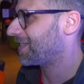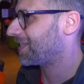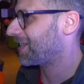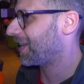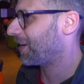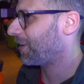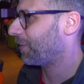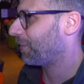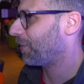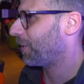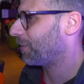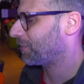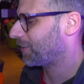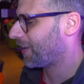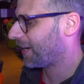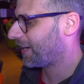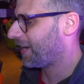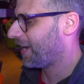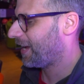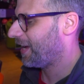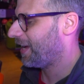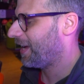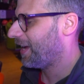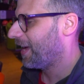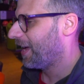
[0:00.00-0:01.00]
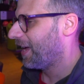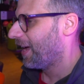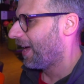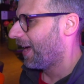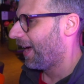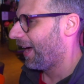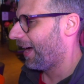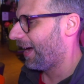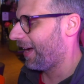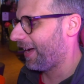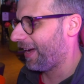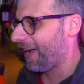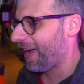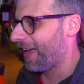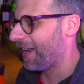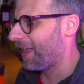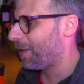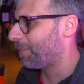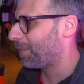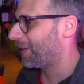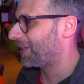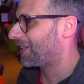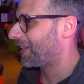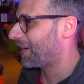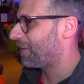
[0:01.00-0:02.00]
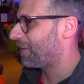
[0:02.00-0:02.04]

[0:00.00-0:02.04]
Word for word: stanowią taki e, element